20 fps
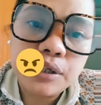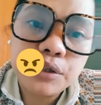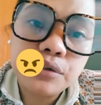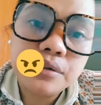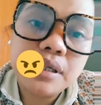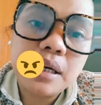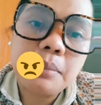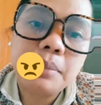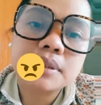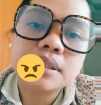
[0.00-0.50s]

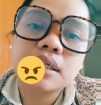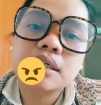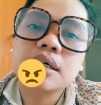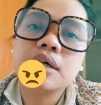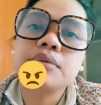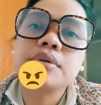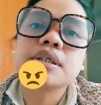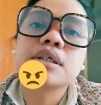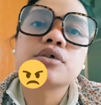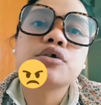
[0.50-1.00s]
Yun dapat ang
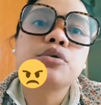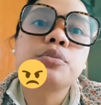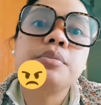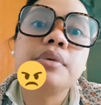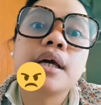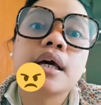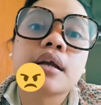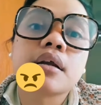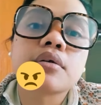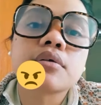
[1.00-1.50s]
gawin ng
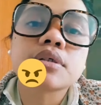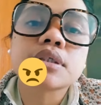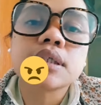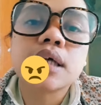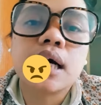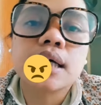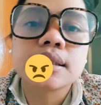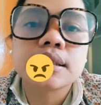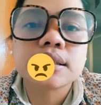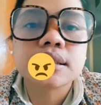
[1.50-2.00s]
gobyerno
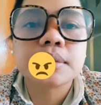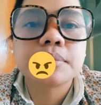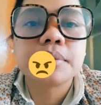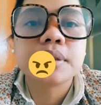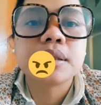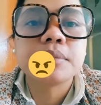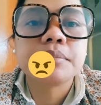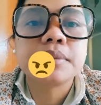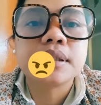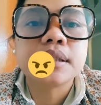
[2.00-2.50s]
sa atin sa
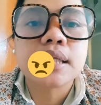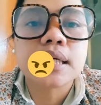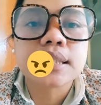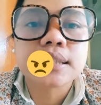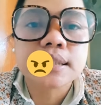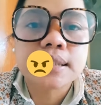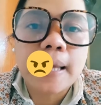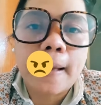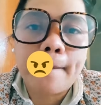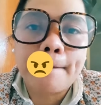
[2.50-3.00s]

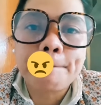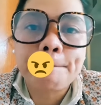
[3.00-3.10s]
Pilipinas.